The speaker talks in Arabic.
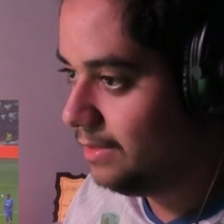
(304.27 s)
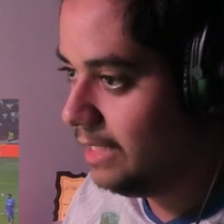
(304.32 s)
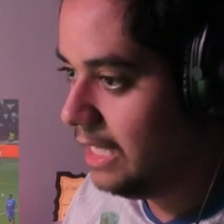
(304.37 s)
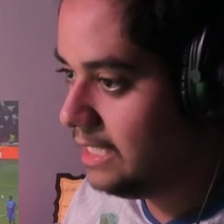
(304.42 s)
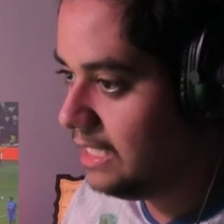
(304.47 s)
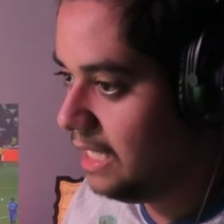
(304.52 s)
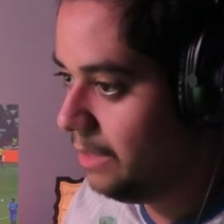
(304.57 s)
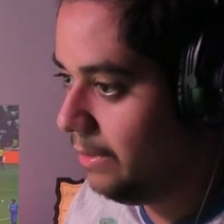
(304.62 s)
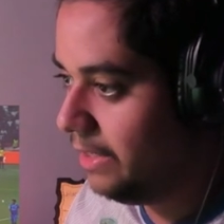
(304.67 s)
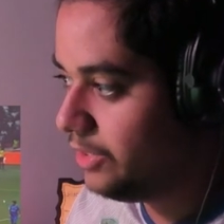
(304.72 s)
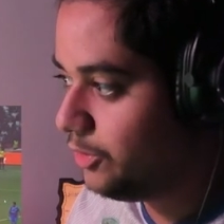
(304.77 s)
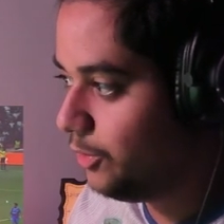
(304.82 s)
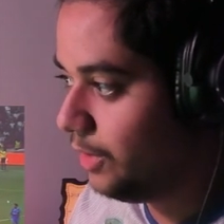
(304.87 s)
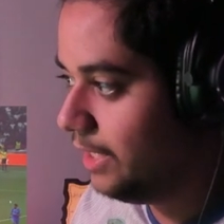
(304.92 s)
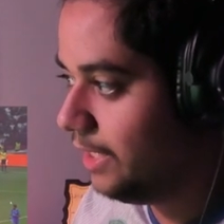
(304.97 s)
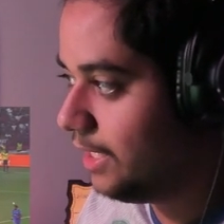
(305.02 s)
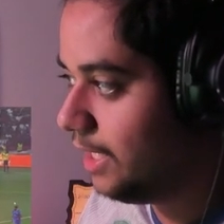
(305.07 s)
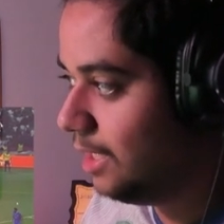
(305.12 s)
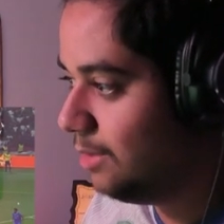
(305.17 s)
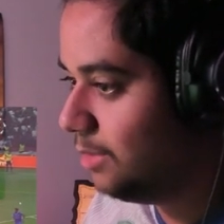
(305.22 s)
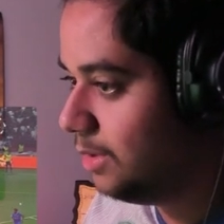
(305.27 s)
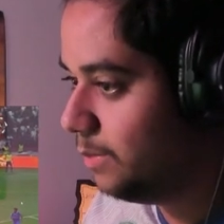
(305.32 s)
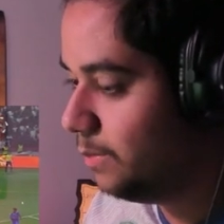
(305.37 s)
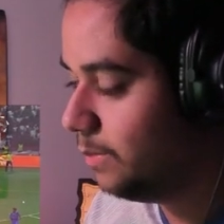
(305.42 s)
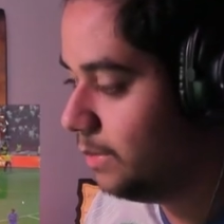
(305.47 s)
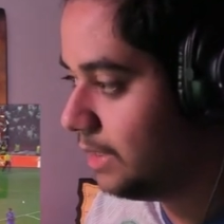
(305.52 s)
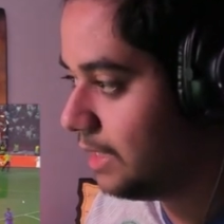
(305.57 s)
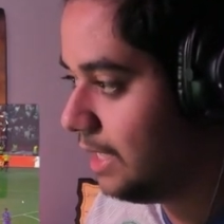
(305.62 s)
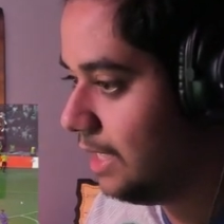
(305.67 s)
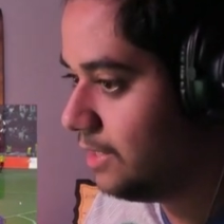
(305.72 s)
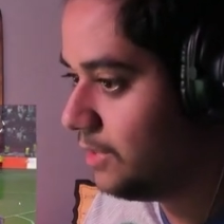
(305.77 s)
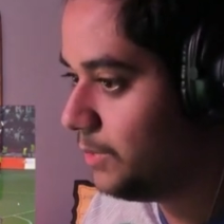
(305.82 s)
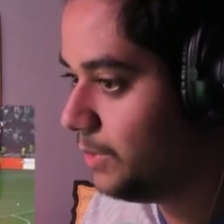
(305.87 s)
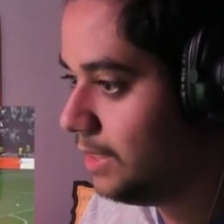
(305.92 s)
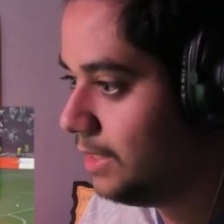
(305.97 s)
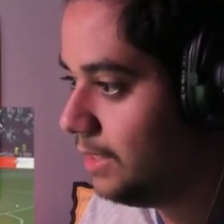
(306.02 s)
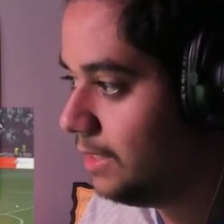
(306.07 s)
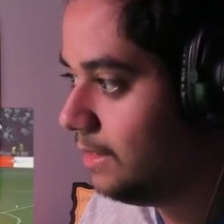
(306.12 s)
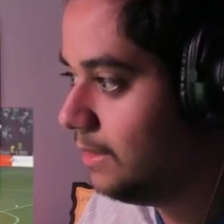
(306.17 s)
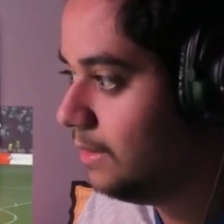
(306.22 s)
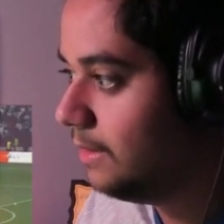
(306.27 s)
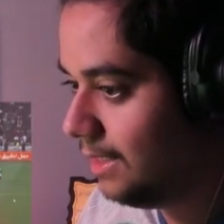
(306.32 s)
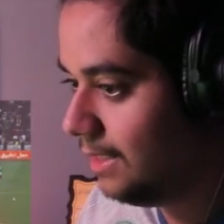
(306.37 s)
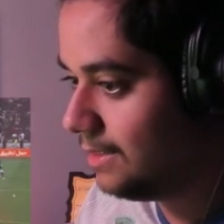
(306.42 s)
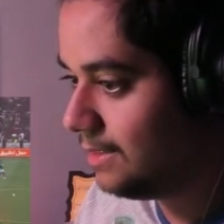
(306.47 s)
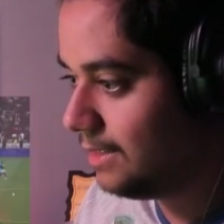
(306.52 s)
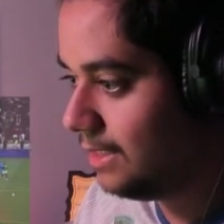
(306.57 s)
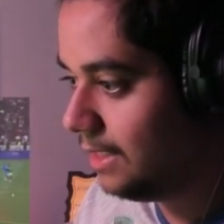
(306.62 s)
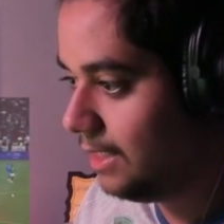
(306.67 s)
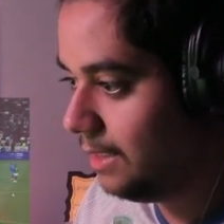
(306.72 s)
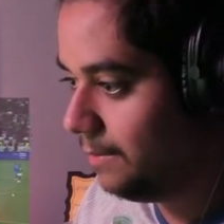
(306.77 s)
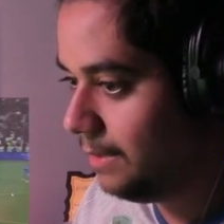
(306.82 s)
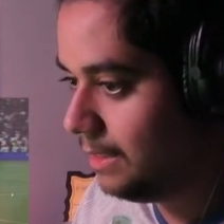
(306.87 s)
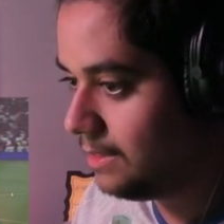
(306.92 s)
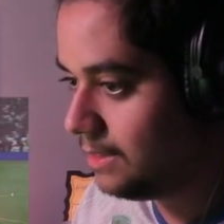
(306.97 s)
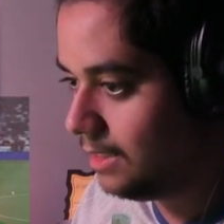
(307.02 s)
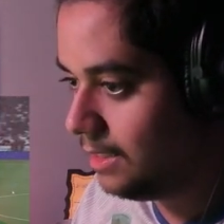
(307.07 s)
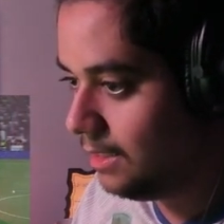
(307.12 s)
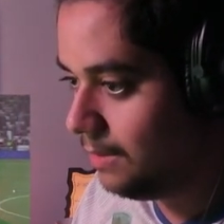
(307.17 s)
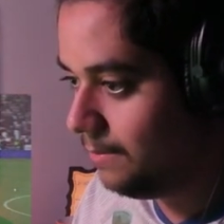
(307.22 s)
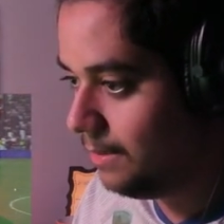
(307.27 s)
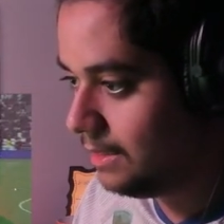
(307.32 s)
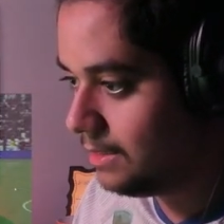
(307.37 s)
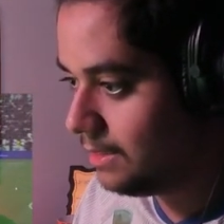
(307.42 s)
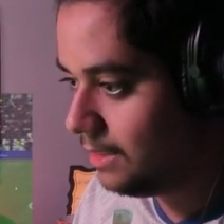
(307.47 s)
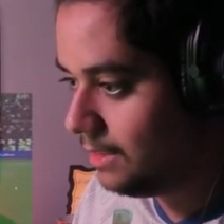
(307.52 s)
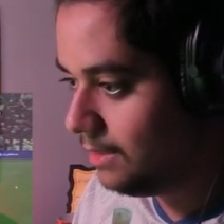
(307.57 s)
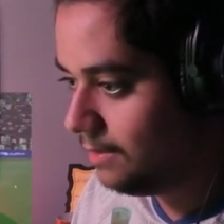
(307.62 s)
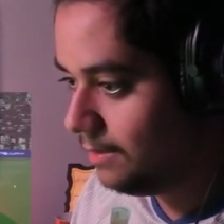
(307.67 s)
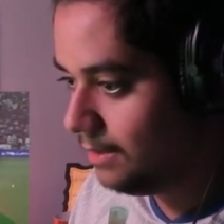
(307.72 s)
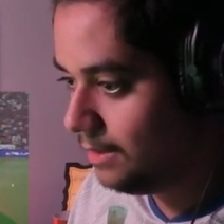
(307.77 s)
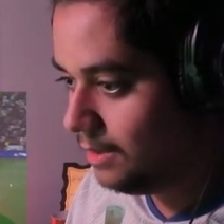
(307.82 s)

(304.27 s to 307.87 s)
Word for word: لا تلعب عشوائي ارحم امك يا عشوائي سلام يا سلام يا سلام